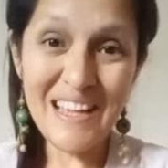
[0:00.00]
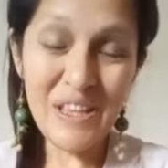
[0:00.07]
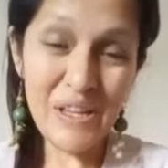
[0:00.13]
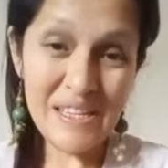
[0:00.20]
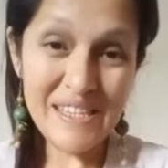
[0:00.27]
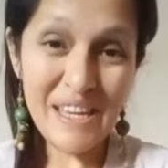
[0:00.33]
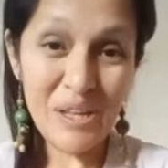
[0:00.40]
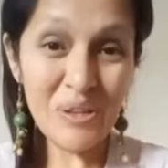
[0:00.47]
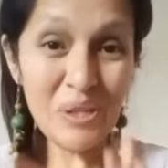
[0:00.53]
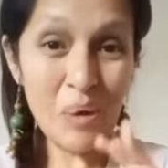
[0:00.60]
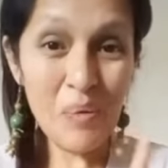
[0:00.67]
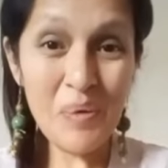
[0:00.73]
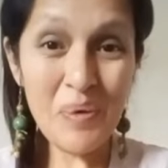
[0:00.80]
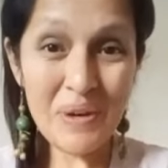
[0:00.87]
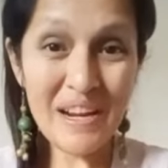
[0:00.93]
así que no te
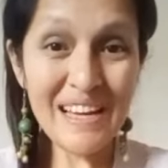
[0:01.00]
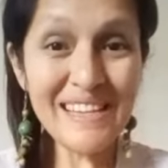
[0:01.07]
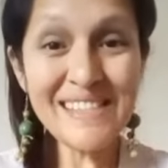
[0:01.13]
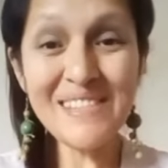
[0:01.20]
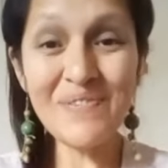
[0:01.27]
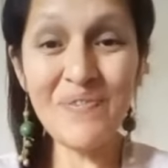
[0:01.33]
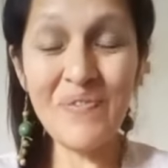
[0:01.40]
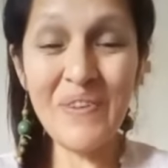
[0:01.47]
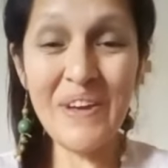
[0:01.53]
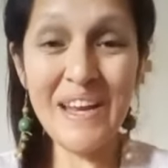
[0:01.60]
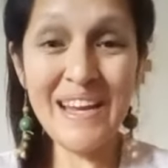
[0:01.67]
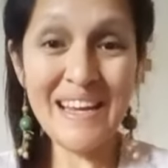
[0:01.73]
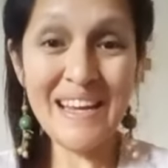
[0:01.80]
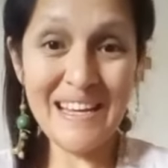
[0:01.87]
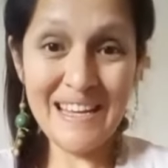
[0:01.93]
aburras
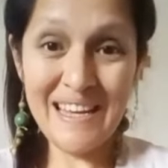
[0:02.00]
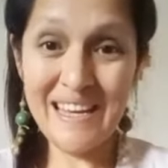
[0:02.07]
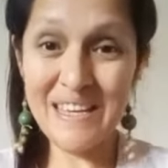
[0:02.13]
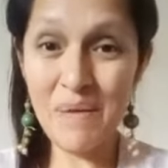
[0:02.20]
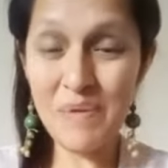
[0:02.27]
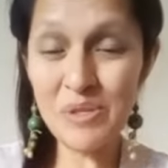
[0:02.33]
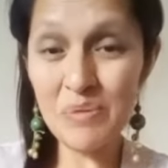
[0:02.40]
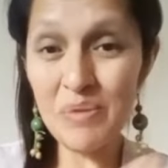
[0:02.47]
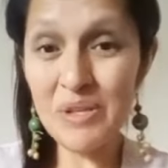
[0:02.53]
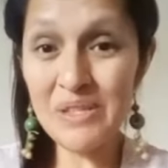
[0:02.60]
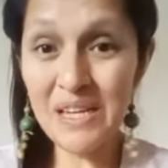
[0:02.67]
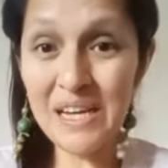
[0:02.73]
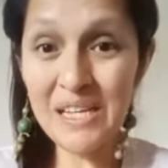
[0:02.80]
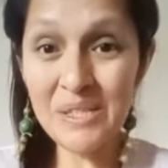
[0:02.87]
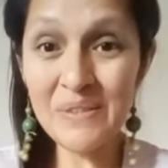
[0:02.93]
para que ya más o menos
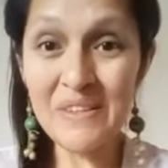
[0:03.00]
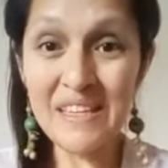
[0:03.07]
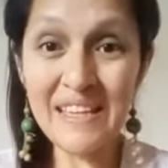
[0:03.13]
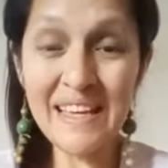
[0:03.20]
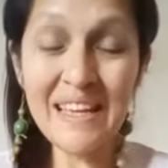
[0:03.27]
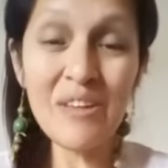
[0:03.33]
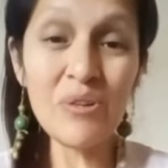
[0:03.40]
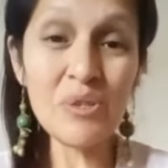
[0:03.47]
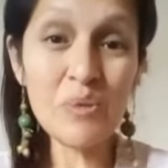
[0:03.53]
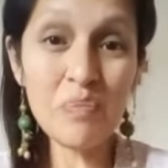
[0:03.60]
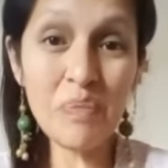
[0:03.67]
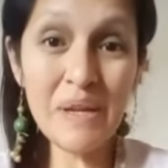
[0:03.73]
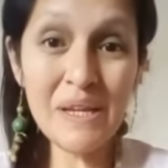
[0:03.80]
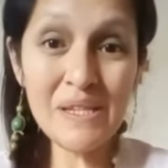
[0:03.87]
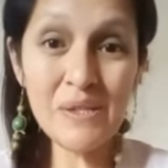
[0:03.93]
te hagas una idea de los
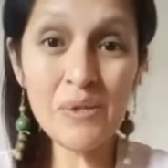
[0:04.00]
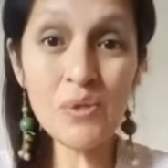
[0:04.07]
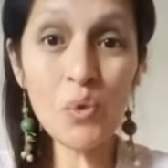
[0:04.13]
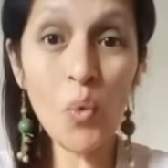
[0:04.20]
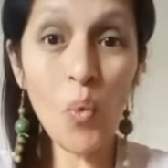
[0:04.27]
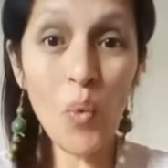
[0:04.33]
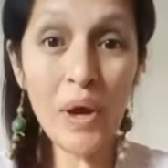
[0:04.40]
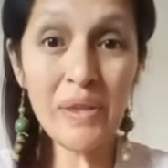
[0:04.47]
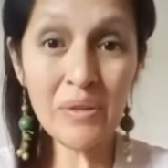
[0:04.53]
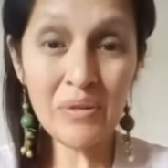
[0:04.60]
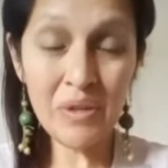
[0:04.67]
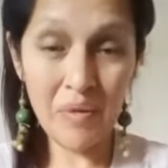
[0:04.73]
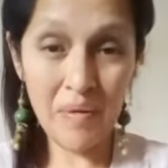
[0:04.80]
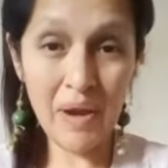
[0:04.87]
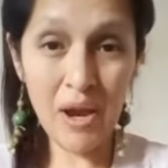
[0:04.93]
precios, cuánto
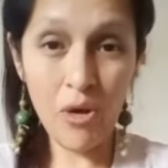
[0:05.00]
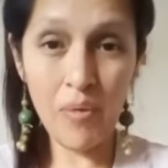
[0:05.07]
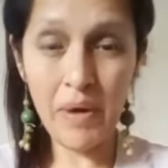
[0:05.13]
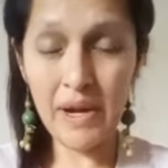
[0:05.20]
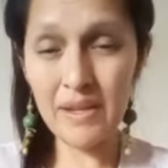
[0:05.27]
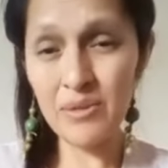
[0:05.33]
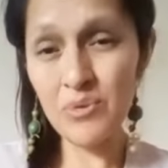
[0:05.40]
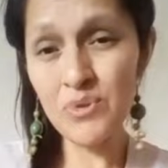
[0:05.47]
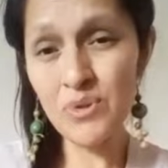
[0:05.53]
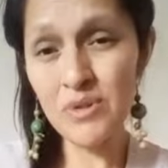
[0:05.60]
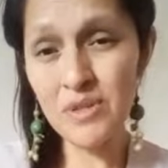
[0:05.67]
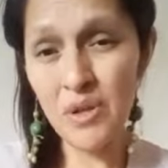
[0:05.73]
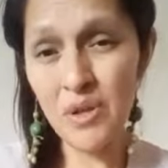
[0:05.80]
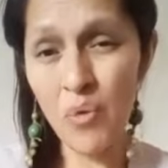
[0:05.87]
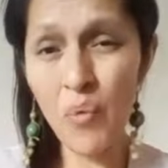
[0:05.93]
te van a cobrar, desde un
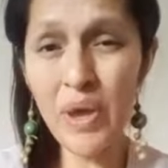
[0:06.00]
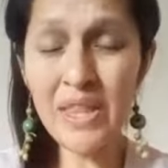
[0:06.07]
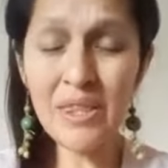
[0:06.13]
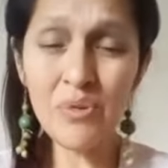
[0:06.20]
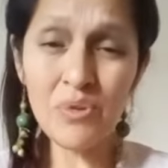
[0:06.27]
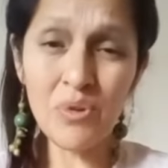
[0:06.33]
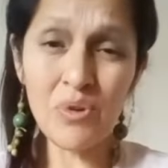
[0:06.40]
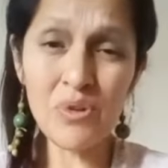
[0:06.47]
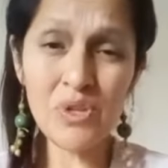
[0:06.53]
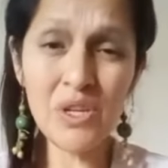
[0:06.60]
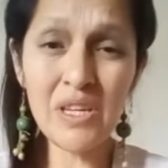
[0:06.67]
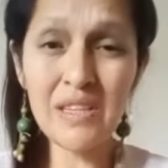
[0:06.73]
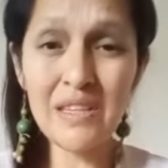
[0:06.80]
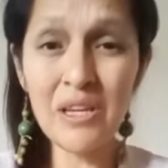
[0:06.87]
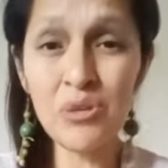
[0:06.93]
sol 50, un sol
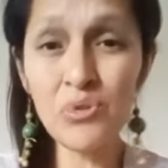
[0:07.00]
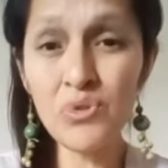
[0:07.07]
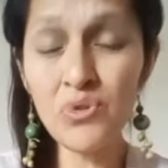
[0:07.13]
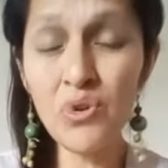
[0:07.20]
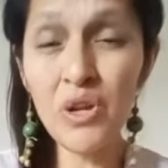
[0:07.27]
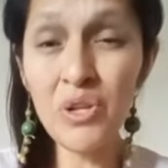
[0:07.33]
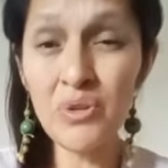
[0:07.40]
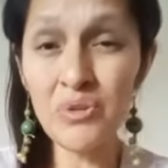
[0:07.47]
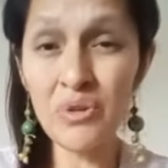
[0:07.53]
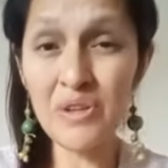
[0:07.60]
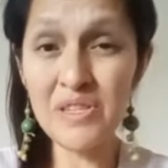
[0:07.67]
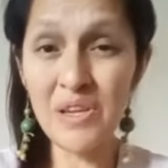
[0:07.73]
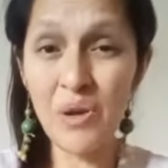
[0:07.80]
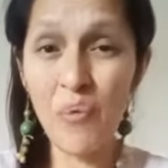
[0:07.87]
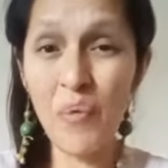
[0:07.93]
80, dos soles, dos
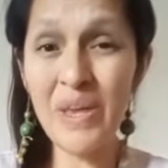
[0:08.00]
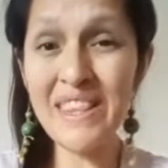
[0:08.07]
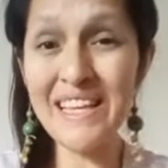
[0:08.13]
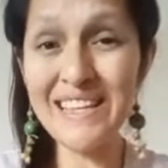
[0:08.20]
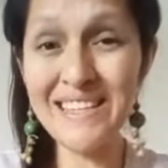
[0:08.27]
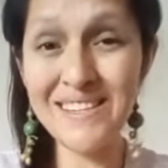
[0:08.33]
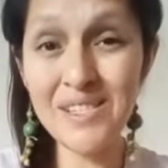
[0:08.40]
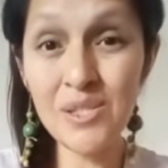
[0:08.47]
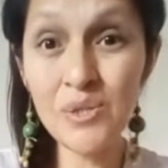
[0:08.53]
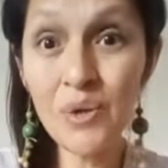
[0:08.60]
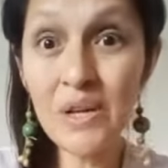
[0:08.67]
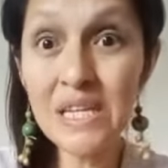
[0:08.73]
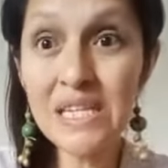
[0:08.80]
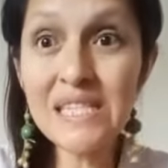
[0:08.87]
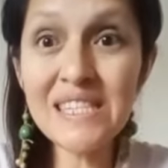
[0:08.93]
soles 50, tres
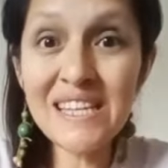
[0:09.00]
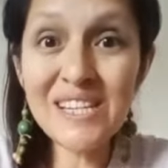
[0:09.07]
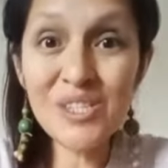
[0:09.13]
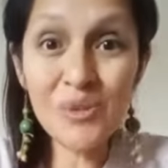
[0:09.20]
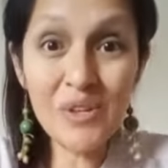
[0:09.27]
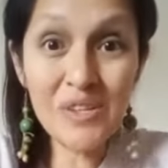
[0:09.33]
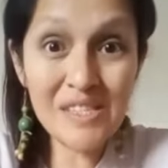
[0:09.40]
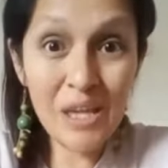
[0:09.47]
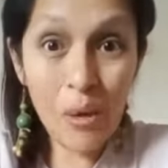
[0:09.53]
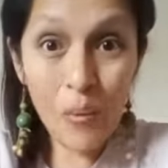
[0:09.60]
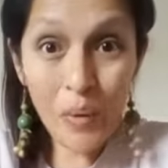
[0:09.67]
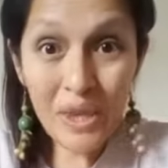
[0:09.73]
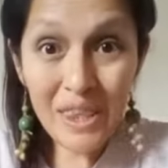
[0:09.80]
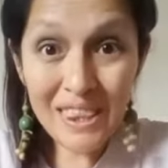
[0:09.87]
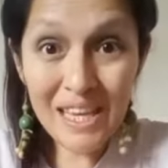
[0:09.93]
soles, tres soles
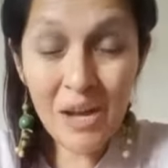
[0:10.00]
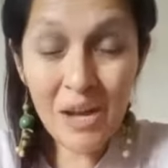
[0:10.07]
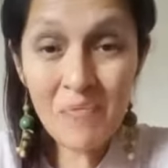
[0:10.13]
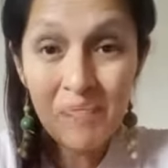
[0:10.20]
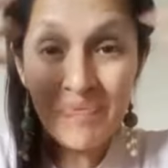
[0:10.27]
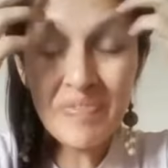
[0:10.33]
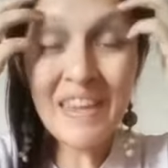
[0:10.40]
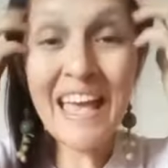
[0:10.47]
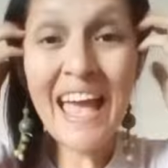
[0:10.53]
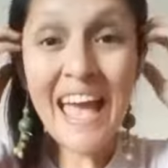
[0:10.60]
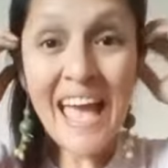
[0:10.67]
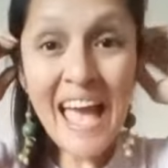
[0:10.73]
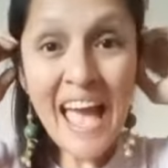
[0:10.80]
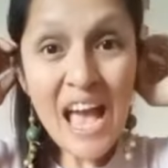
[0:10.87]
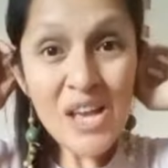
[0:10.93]
50
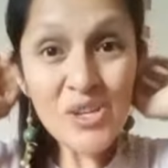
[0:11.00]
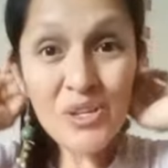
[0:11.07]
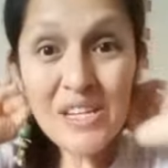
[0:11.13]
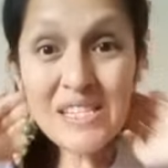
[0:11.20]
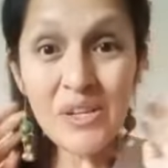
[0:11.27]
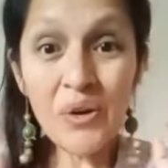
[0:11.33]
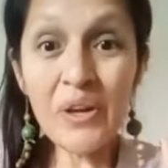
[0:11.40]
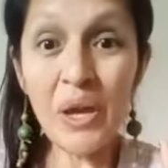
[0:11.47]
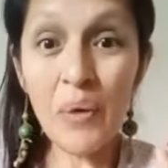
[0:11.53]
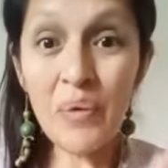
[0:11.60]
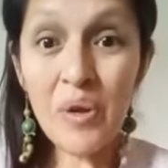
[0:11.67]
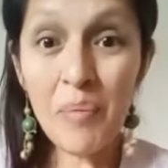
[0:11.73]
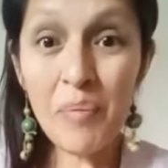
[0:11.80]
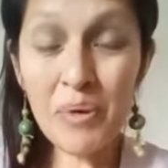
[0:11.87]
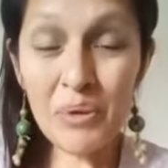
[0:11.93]
yo les digo que en
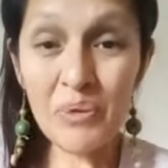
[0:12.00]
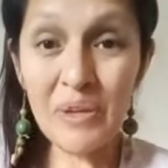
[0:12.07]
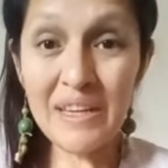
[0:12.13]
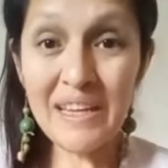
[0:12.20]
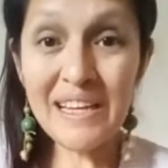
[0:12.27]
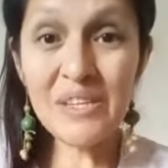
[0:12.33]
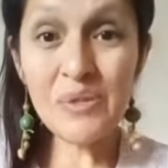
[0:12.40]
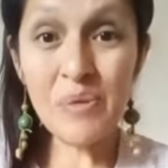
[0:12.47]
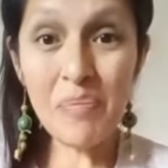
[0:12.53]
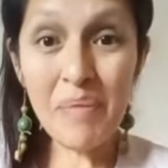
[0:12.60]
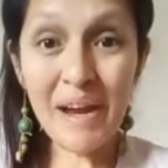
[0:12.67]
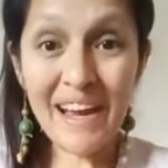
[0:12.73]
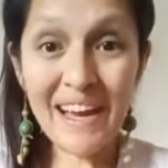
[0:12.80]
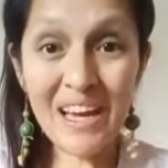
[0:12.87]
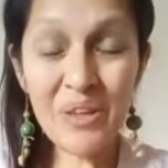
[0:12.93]
una oportunidad yo he
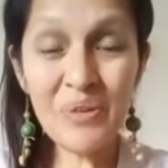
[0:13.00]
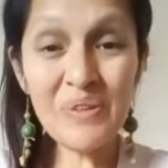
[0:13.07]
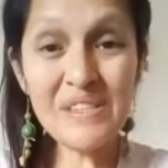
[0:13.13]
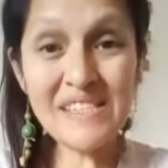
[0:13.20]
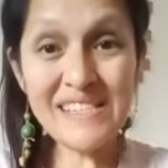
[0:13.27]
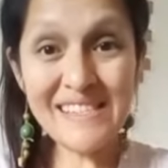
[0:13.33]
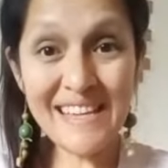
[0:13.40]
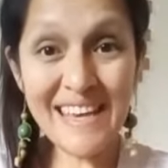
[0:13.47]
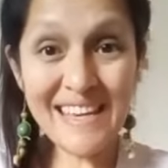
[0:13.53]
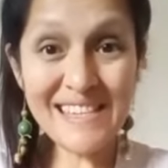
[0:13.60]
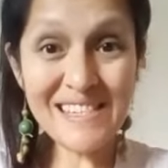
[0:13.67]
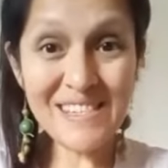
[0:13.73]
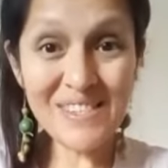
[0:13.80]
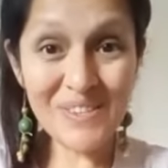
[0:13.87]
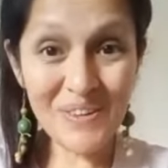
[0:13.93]
pagado 6